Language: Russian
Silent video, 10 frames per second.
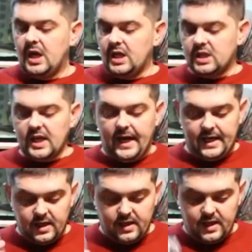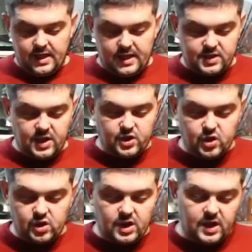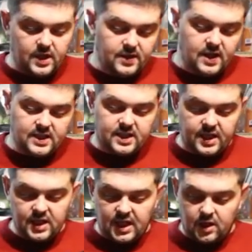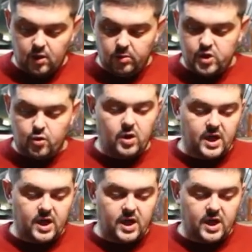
Итак, э, значит, э, я открыл коробочку.